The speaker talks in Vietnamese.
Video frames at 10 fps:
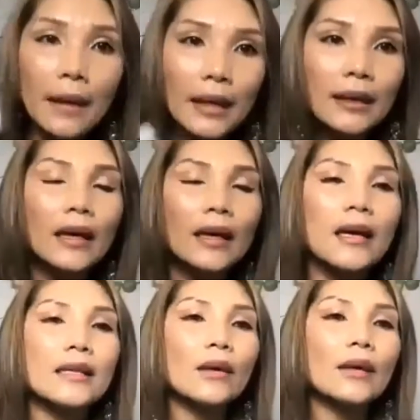lên
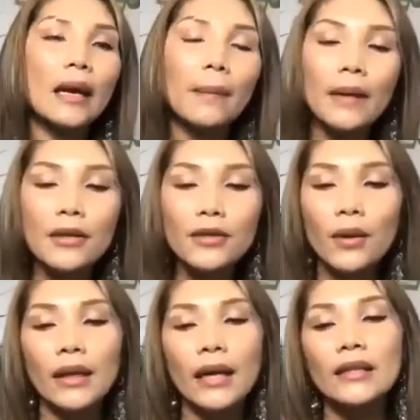sau khi đắp lên
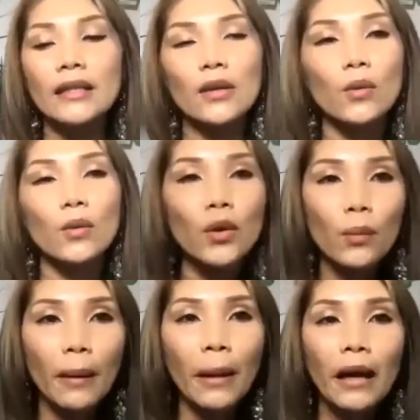rồi thì anh chị cũng dùng
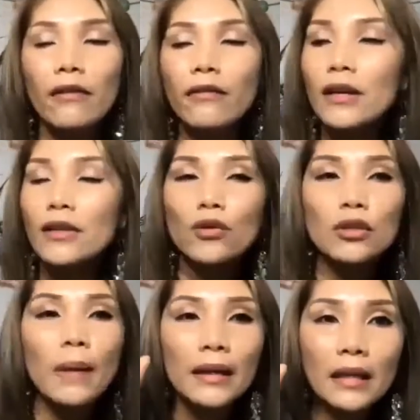cái máy facial
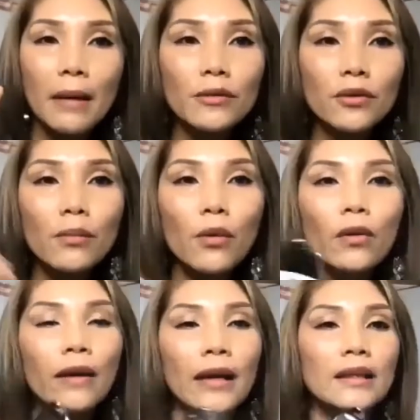spa anh chị bấm số
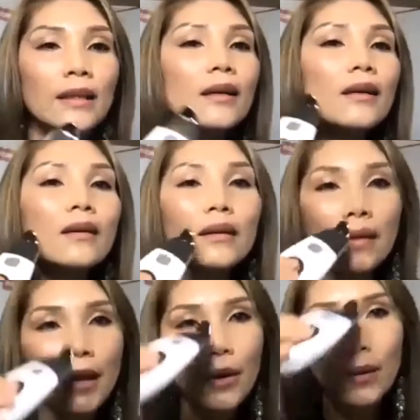4 và anh chị cứ lướt
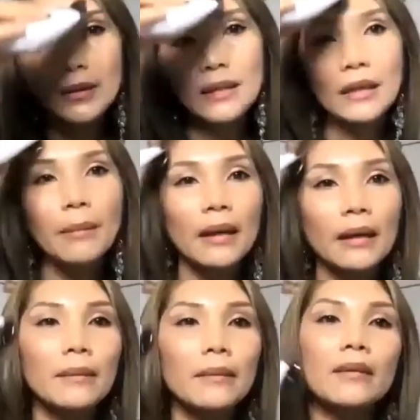đều ở trên cái mặt
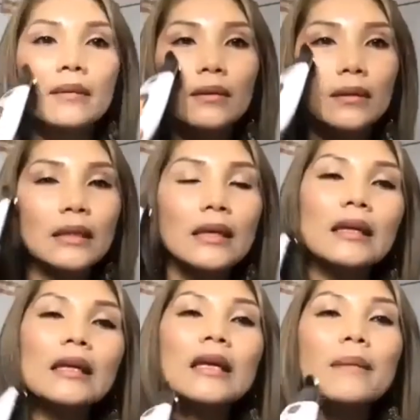trên
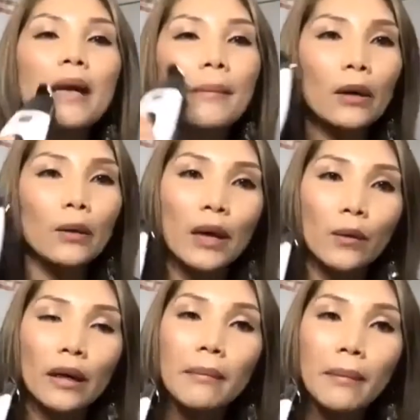cái cái bề mặt ngoài
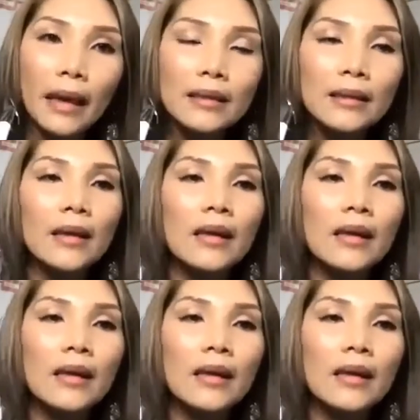của cái mask